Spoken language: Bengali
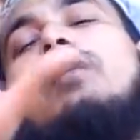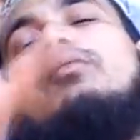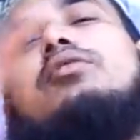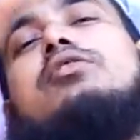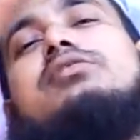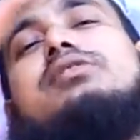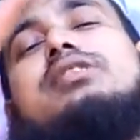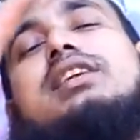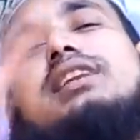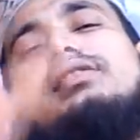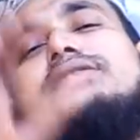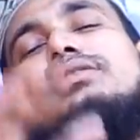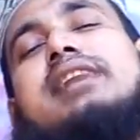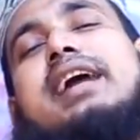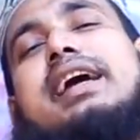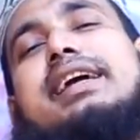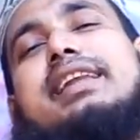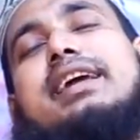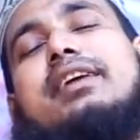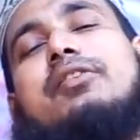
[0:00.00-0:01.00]
কমন শেষ
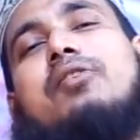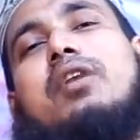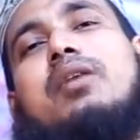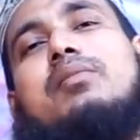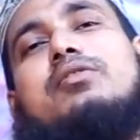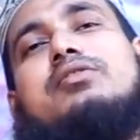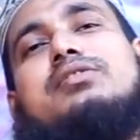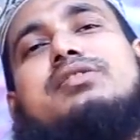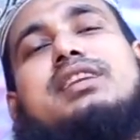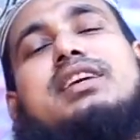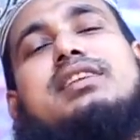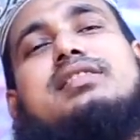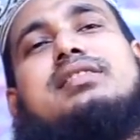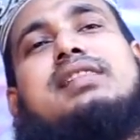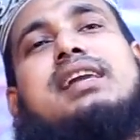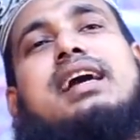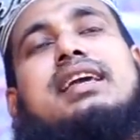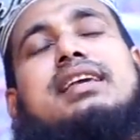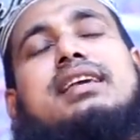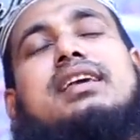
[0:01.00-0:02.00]
নাই রে কমন শেষ
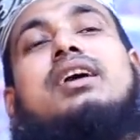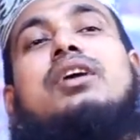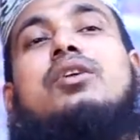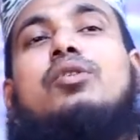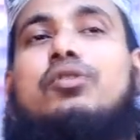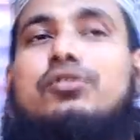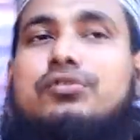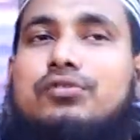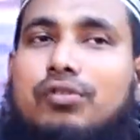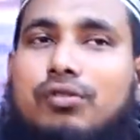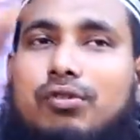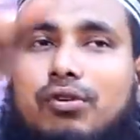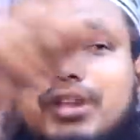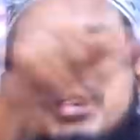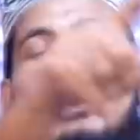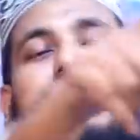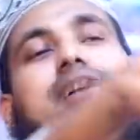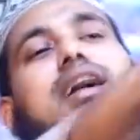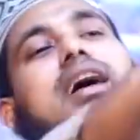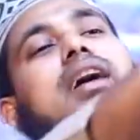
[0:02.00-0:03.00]
নাই হুজুর
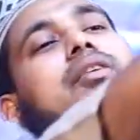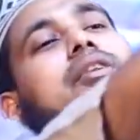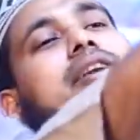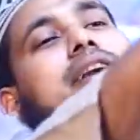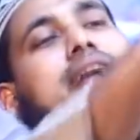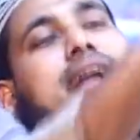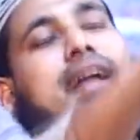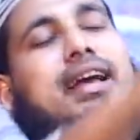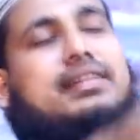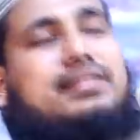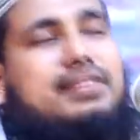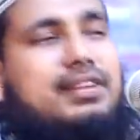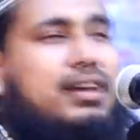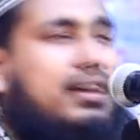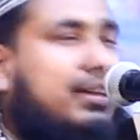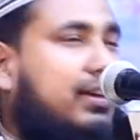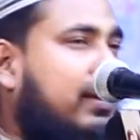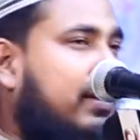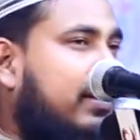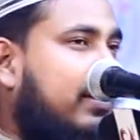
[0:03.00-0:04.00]
রোহিঙ্গা হয়ে গেছে
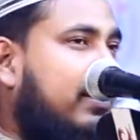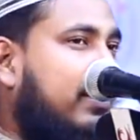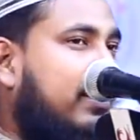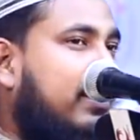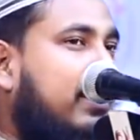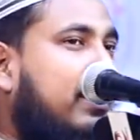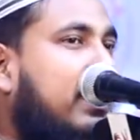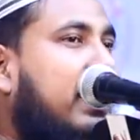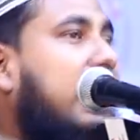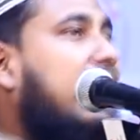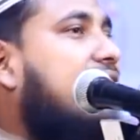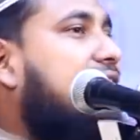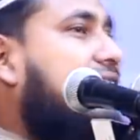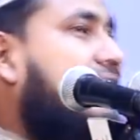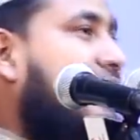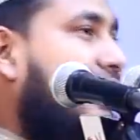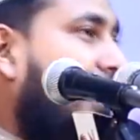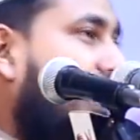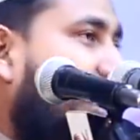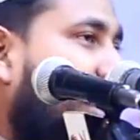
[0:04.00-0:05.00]

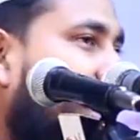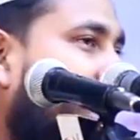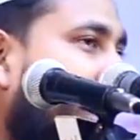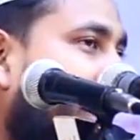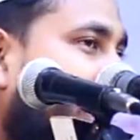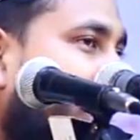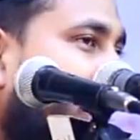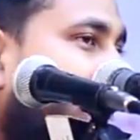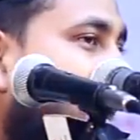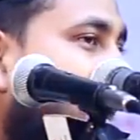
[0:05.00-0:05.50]
আছে না নাই